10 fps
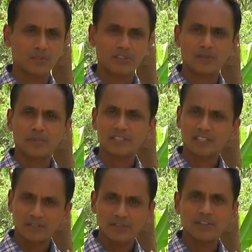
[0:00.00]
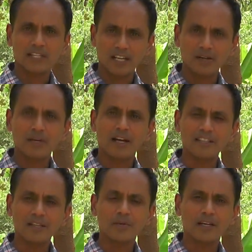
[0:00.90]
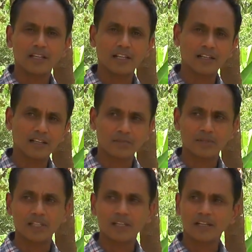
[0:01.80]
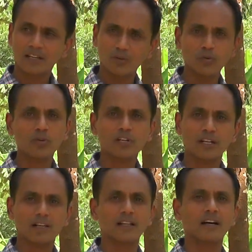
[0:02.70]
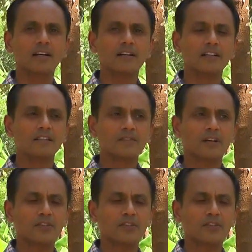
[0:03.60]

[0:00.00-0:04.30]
ஜீவாமிர்தம் பஞ்சகவியம் இதெல்லாமே அதிகமாக அதில் இருக்கிறது பார்த்திங்கன்னா நுண்ணுயிர்கள் தான்